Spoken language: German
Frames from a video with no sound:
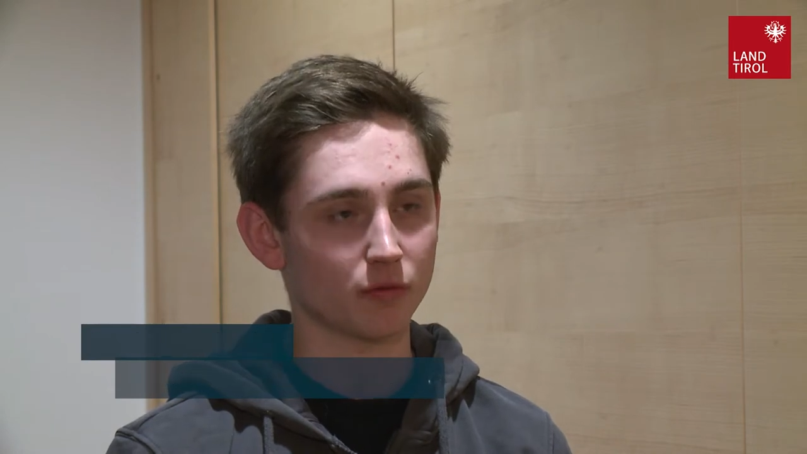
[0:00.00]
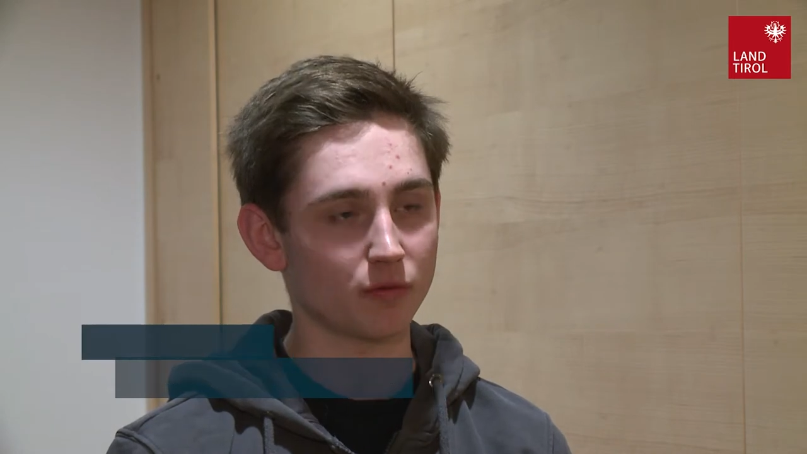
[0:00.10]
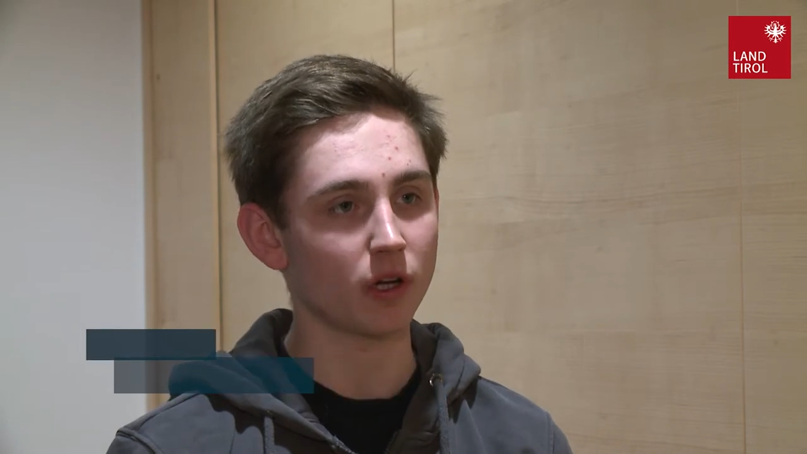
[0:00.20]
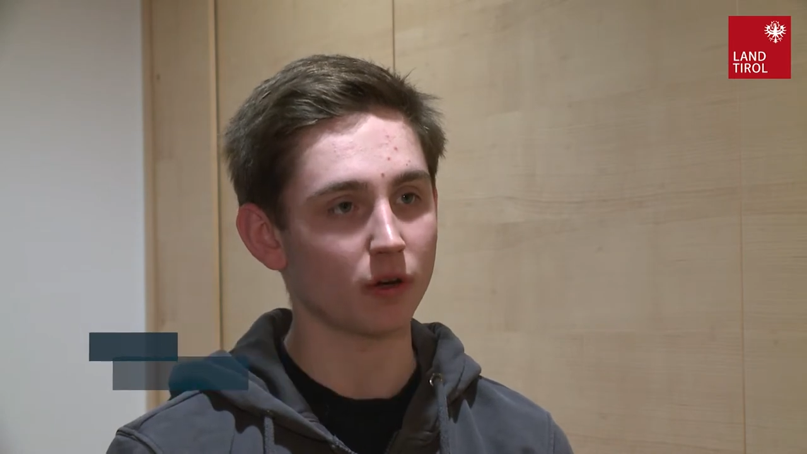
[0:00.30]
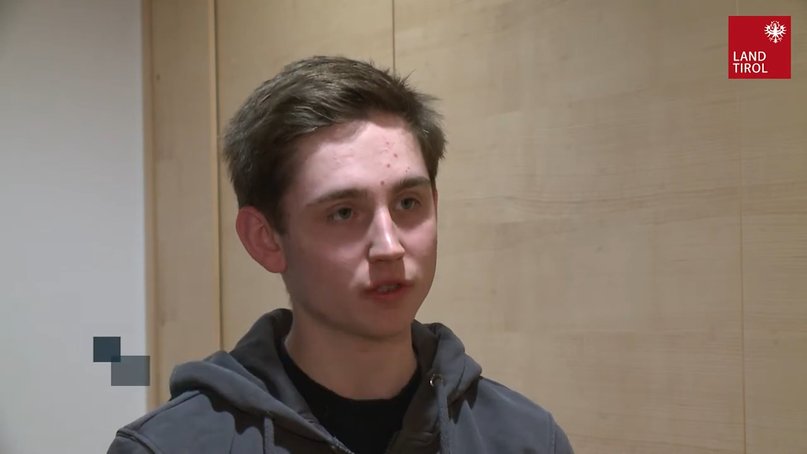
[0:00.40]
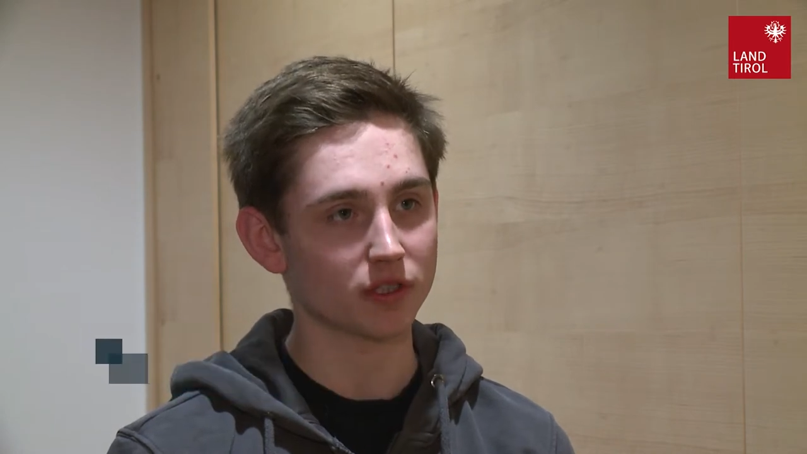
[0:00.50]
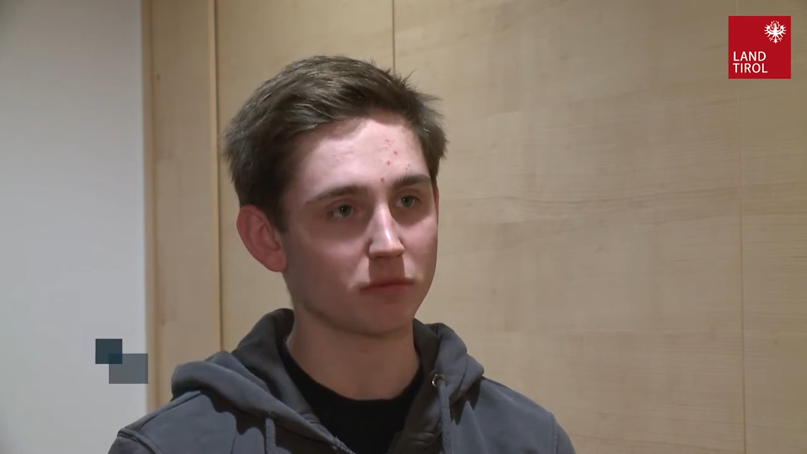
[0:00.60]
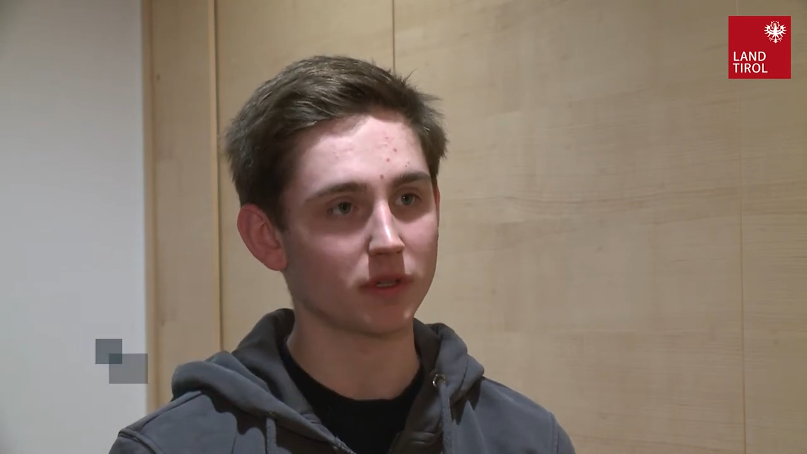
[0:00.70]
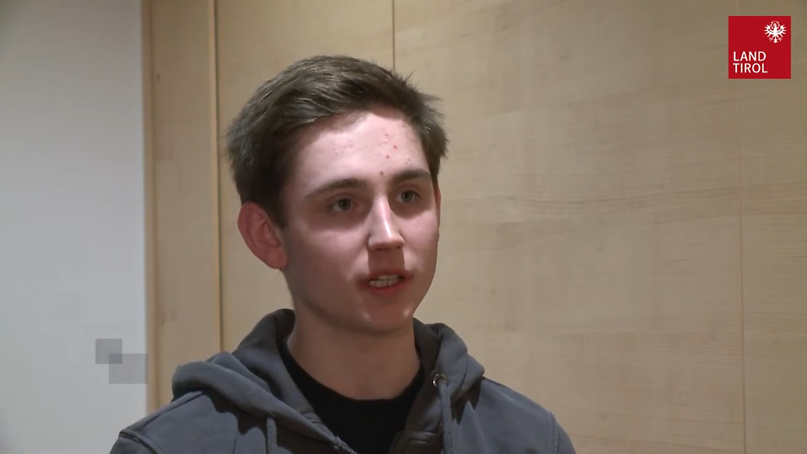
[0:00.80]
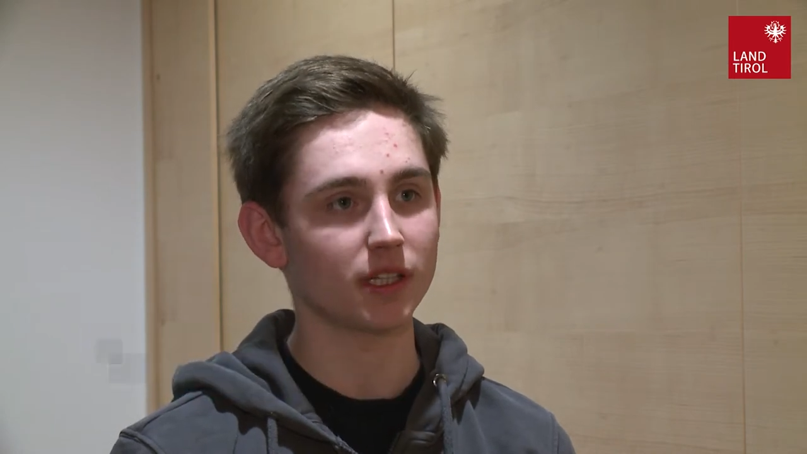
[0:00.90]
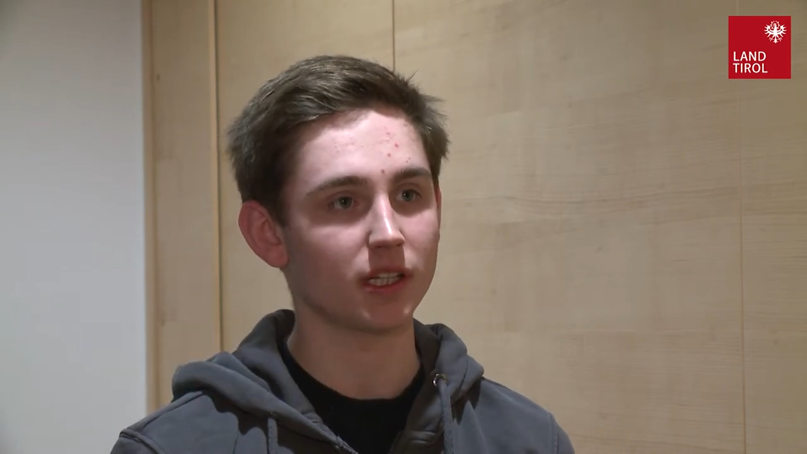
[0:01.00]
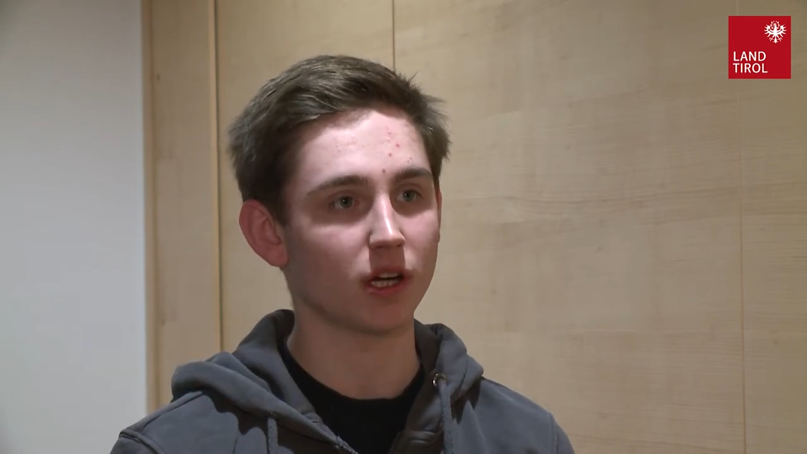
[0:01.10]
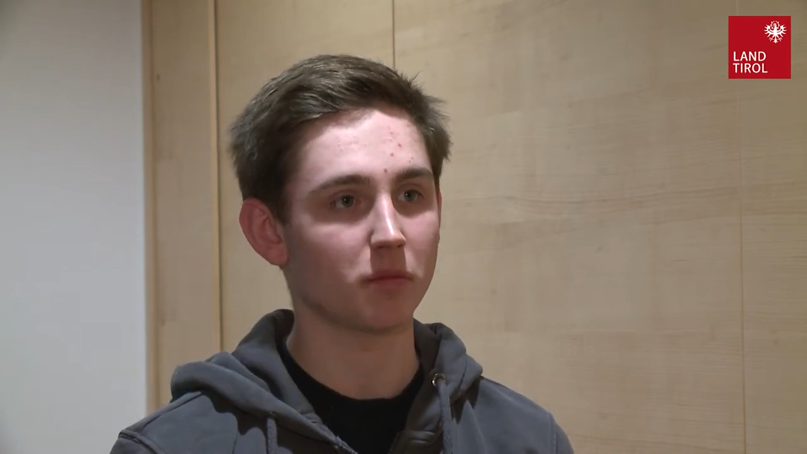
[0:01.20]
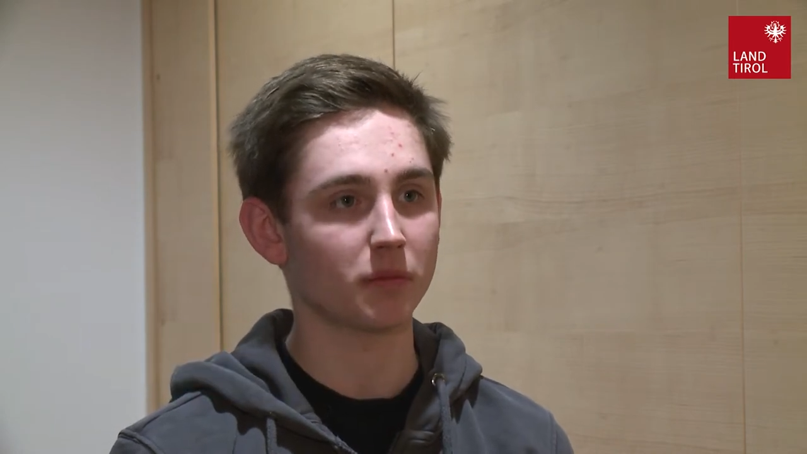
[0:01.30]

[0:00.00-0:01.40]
viel außen bin. Ich habe